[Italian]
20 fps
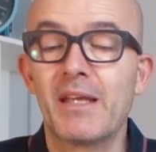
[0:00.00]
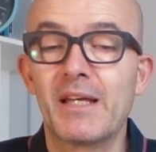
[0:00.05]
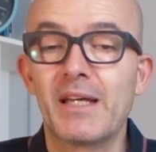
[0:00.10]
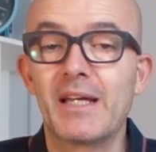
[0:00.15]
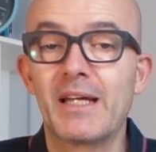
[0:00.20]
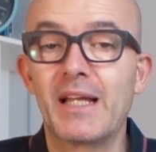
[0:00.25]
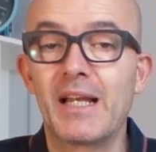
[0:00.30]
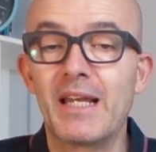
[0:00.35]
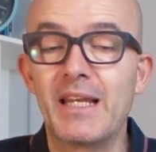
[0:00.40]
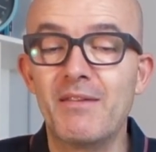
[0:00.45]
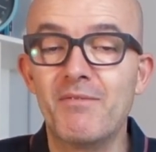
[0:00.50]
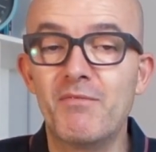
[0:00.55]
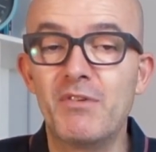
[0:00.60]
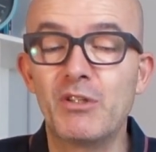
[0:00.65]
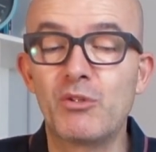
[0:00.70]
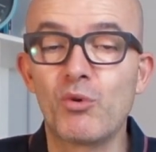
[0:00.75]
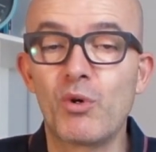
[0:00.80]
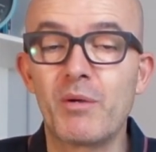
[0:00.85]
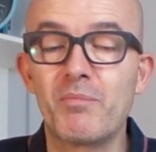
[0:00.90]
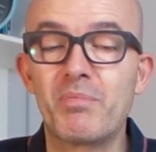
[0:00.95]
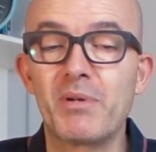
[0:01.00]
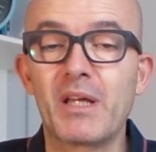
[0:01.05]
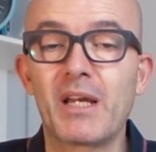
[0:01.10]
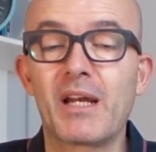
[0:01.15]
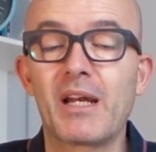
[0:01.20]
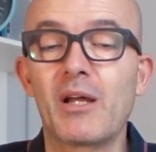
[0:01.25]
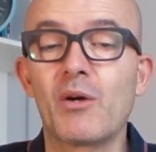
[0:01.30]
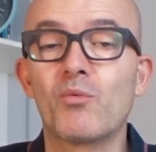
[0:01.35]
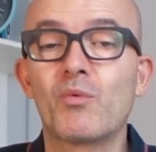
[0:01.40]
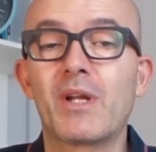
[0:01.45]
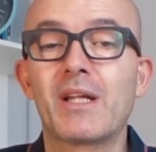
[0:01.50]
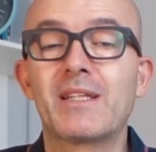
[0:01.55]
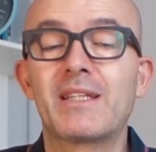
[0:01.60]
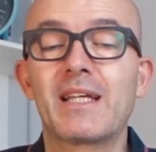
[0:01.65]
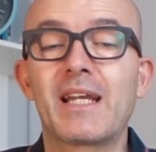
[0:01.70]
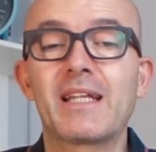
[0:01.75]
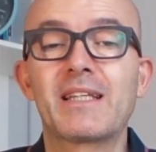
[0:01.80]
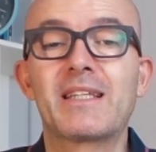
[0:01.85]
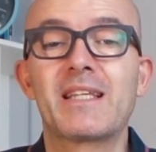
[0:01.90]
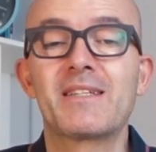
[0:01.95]
Eh, l'invito è per una
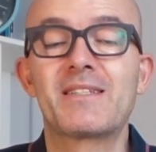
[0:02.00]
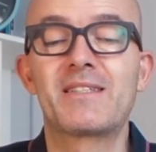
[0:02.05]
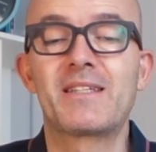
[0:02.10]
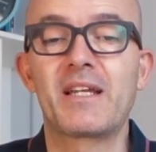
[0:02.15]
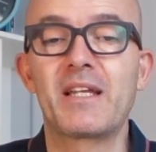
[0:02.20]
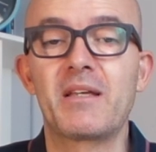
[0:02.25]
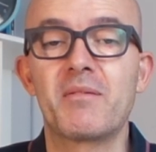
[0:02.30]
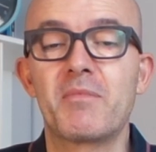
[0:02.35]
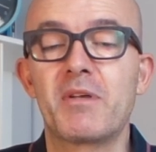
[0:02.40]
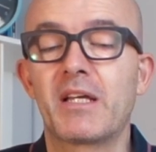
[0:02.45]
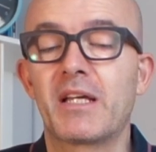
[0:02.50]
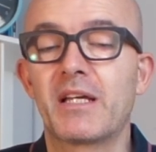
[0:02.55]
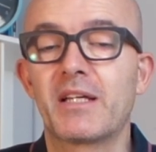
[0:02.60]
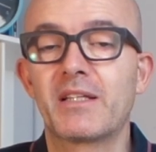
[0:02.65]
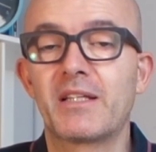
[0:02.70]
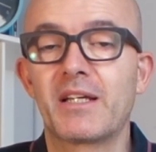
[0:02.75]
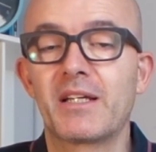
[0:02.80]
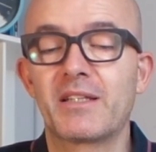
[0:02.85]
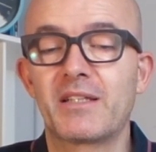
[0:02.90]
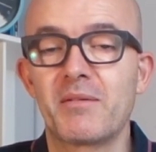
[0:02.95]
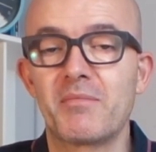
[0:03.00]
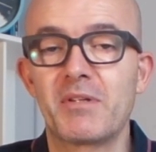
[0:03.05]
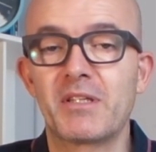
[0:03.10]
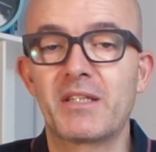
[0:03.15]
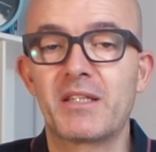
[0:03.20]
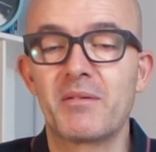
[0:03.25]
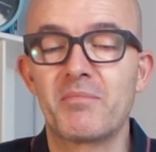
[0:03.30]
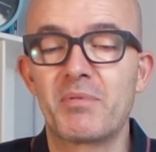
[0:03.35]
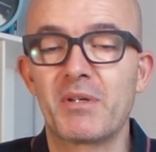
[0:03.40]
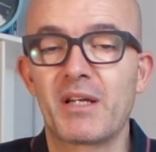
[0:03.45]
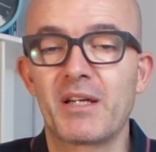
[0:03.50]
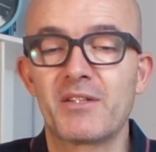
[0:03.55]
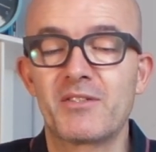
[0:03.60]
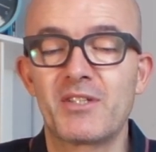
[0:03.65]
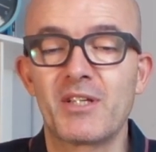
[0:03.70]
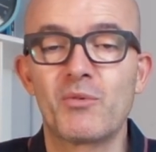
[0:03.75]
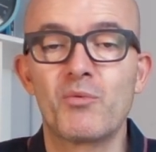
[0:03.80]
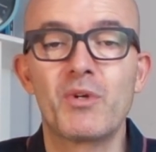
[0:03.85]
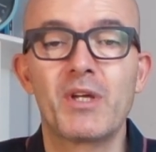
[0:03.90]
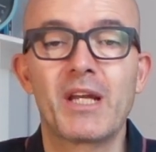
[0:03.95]
direzione diretta streaming direttamente per
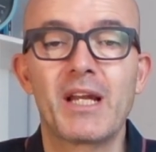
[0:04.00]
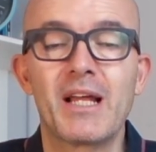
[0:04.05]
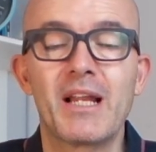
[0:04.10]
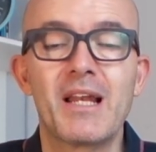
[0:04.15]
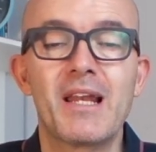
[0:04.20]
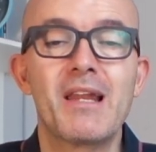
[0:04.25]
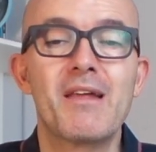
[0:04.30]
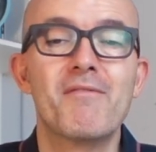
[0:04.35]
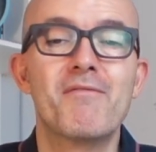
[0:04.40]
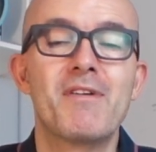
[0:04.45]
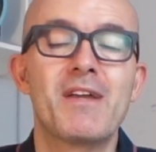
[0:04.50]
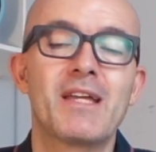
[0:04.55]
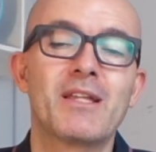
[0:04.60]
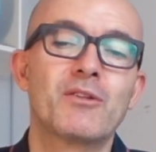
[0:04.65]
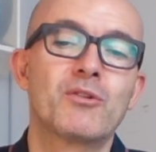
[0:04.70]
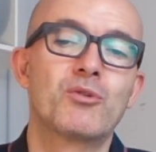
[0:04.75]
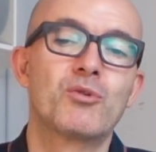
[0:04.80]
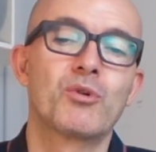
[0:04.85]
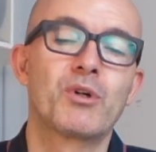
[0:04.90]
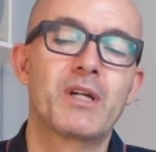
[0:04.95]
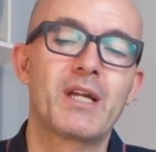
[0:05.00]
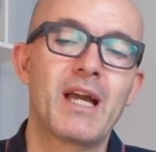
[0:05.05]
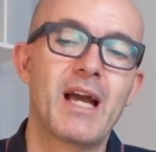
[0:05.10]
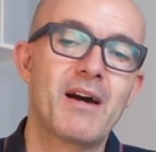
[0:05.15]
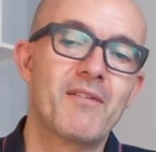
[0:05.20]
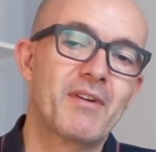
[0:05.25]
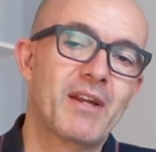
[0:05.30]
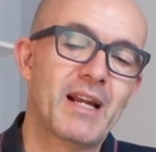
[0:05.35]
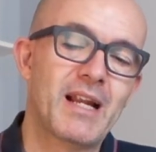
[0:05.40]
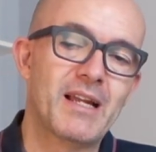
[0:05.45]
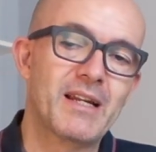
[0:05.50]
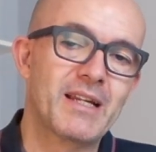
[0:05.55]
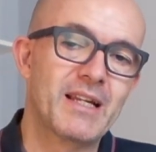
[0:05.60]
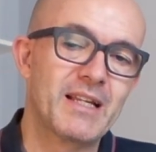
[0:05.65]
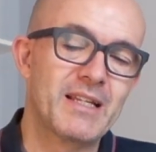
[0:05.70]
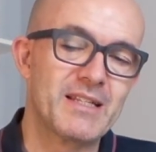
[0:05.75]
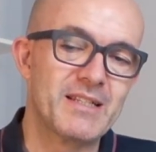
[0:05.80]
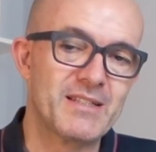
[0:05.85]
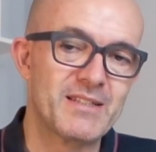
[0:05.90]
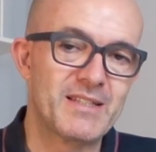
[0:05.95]
seguire l'evento che avverrà
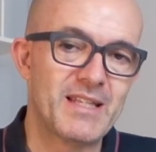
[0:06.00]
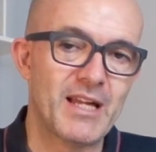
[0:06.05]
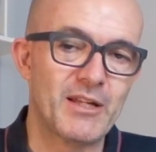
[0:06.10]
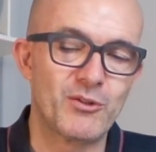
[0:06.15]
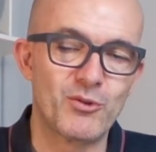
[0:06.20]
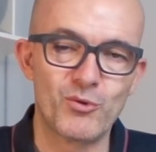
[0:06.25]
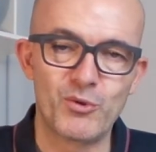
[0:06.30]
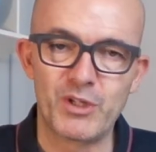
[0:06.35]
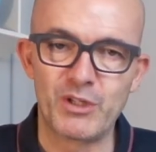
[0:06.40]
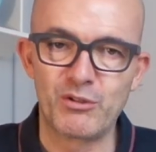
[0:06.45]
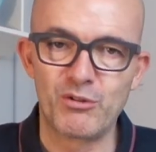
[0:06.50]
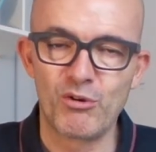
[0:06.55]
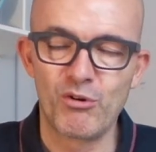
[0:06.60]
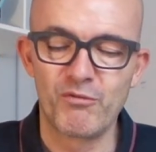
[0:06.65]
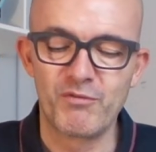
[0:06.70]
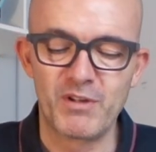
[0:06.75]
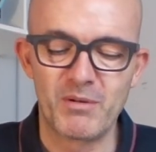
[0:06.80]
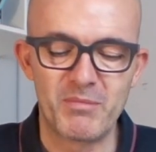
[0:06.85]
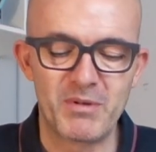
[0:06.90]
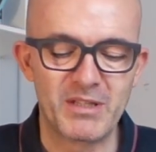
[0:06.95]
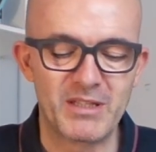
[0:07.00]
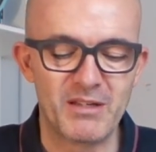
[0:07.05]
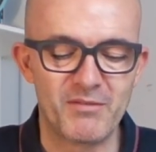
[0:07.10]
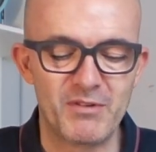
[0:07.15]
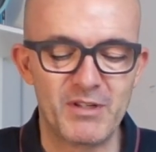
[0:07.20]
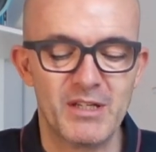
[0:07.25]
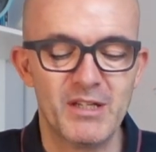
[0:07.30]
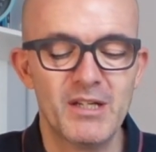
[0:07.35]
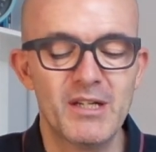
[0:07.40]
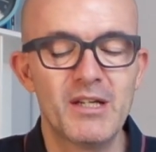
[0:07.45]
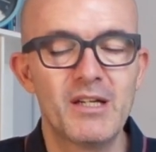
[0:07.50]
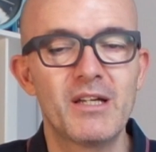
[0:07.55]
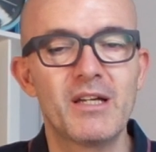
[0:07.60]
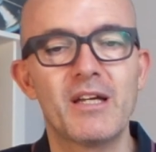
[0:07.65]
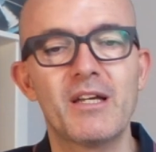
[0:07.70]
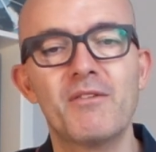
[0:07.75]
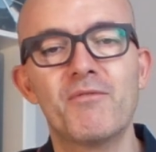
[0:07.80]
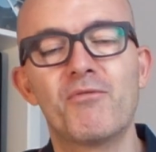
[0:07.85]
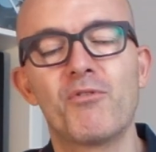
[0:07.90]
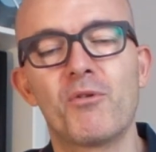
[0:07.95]
negli Stati Uniti. Ovviamente vi
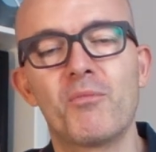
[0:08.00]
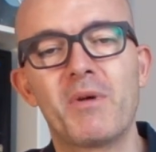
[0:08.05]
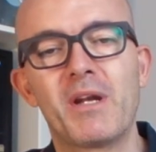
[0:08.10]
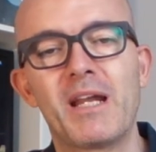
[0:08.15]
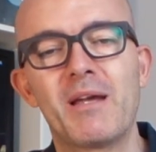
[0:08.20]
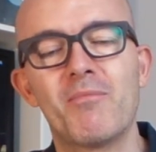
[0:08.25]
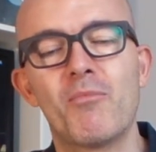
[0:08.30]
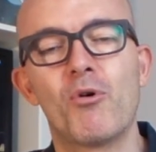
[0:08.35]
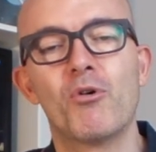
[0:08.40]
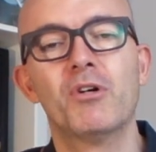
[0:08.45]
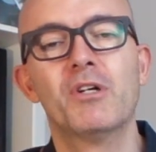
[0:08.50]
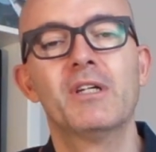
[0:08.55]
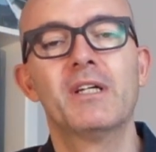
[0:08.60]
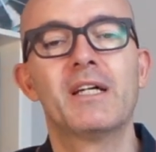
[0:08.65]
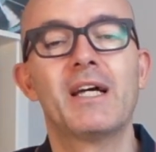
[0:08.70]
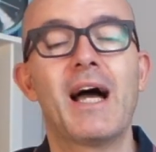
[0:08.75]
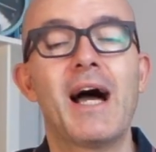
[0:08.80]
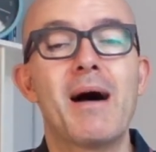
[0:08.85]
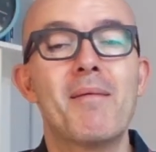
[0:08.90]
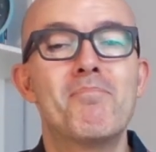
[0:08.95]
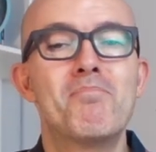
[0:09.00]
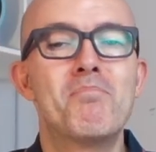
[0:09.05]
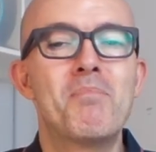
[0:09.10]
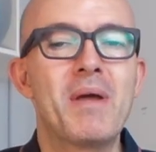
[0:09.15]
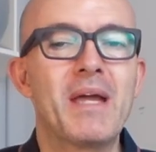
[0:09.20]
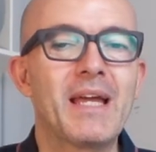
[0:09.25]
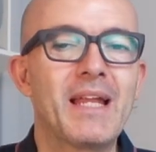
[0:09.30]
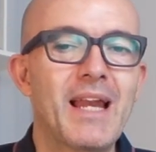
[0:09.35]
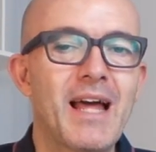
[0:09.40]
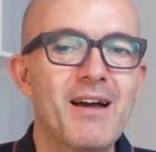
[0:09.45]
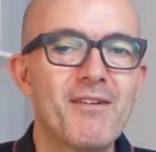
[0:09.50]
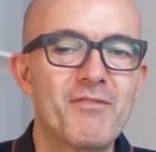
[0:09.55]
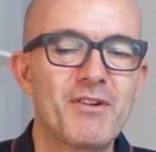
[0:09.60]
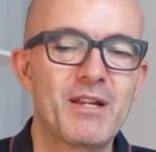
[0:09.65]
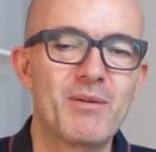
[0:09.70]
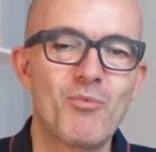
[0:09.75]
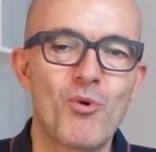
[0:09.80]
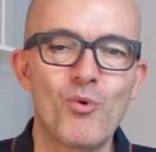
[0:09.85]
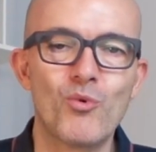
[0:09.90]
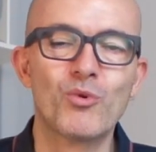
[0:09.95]
eh, informeremo eh, appena
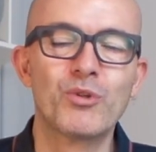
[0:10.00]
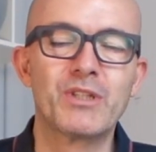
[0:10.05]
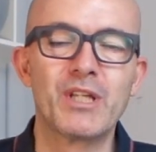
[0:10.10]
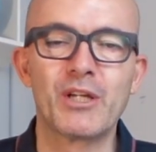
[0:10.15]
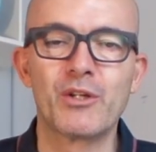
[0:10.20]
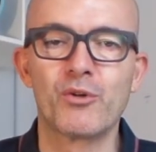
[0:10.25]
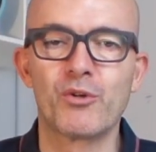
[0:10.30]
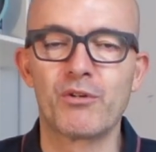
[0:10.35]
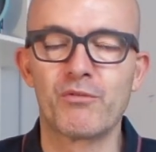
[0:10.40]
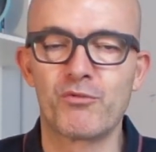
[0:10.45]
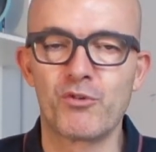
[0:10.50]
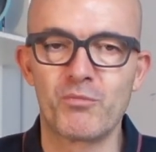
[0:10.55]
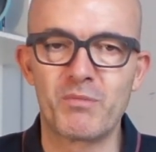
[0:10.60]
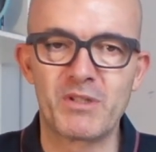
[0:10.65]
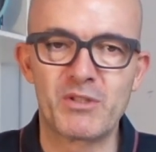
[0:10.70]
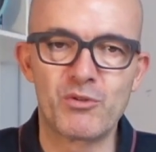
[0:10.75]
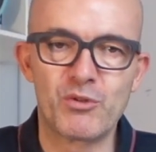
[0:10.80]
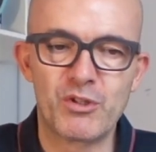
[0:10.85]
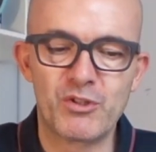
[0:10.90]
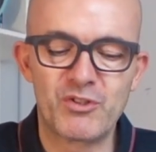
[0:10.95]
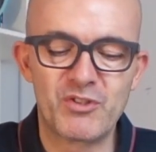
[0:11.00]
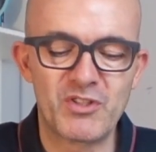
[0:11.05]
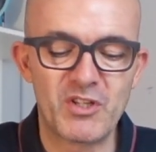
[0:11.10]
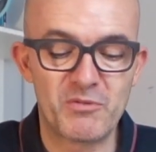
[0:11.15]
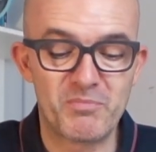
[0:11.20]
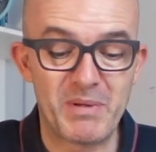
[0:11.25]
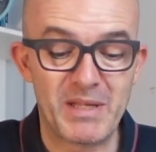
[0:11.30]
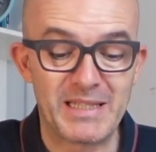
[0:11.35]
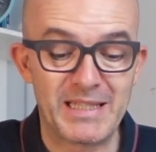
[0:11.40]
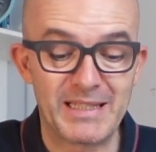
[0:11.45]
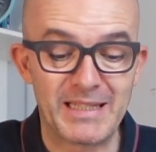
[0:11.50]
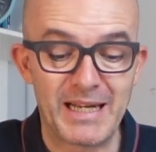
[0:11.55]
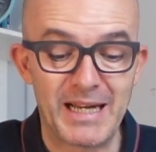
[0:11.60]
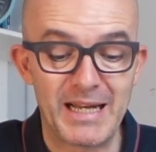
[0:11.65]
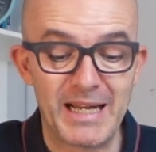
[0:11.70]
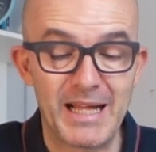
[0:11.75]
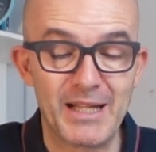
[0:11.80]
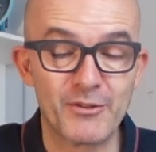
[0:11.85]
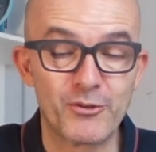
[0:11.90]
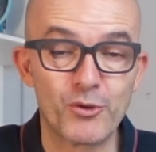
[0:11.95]
avremo ulteriori informazioni. Ci si aspetta
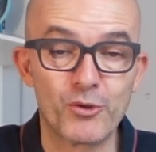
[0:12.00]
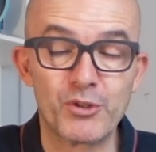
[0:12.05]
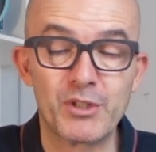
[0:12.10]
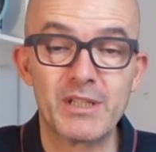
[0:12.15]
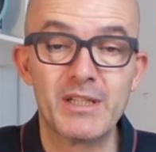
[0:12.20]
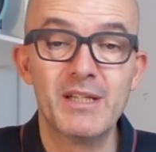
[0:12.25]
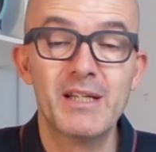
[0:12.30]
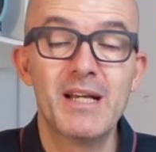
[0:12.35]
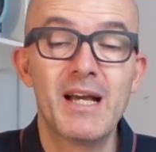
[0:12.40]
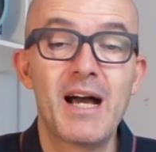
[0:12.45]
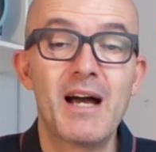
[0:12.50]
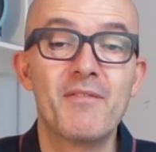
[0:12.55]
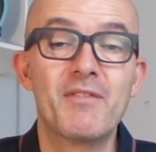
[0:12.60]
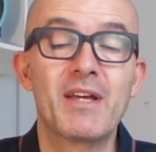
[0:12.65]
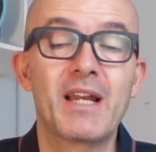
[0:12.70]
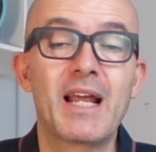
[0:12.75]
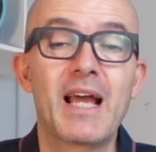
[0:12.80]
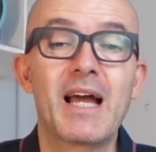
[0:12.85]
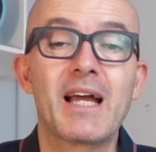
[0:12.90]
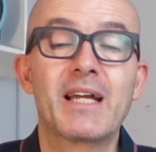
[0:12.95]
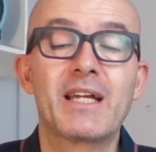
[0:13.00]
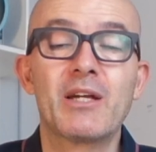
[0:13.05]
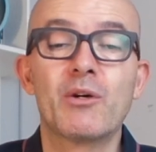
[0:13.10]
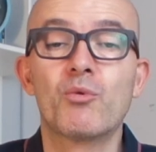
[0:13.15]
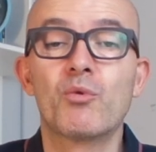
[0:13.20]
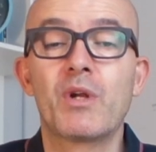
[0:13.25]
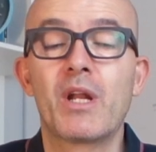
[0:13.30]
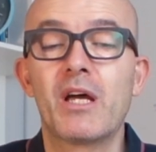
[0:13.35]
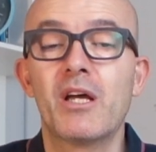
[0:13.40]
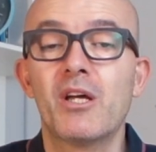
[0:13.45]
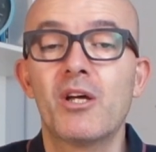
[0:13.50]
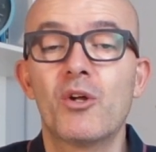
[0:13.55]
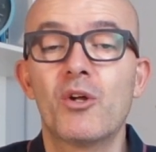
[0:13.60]
tra l'altro di avere anche un